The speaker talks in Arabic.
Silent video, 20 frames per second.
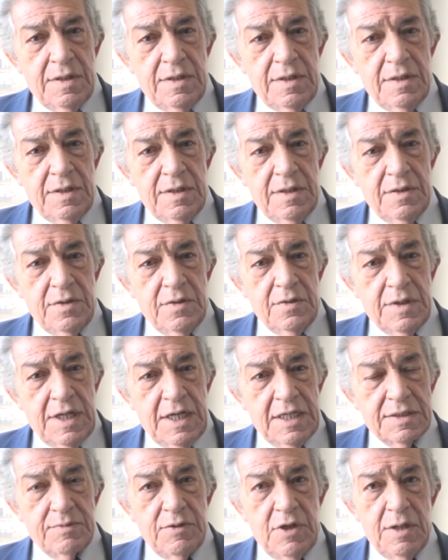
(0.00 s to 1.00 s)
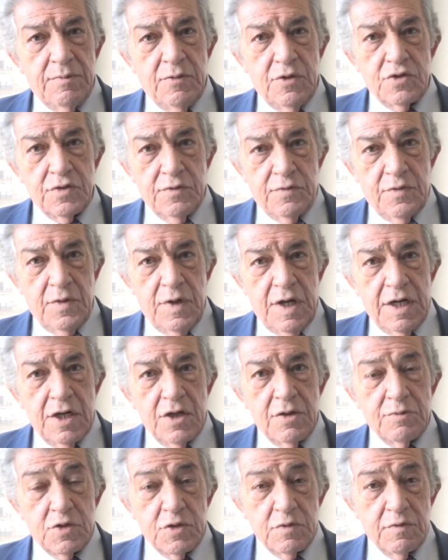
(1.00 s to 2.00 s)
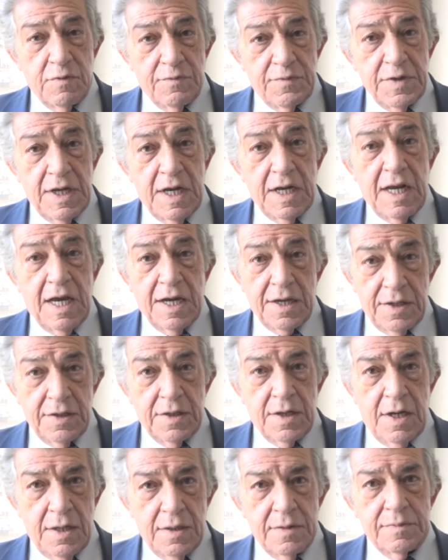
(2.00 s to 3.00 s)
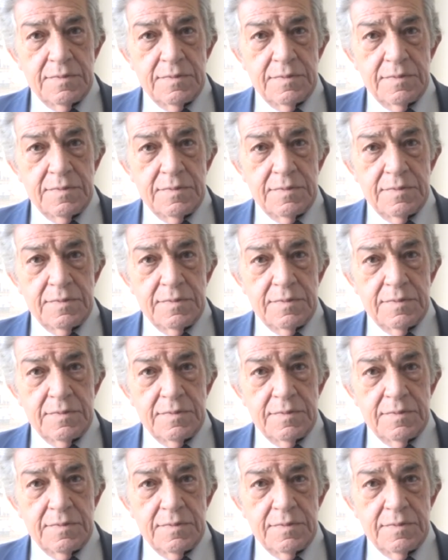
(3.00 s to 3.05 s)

آه، أنه الناس بيحبوا يشوفوها لأنه بيشوفوا فيها الحقيقة